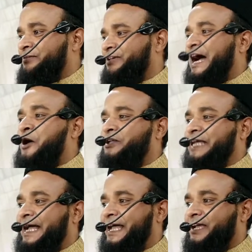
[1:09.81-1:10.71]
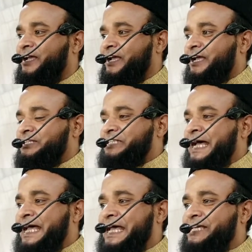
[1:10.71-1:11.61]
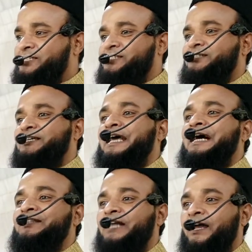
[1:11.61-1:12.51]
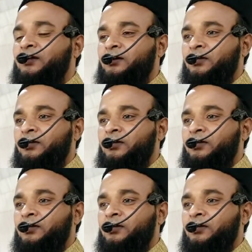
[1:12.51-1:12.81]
क्या होता है जहेज के अंदर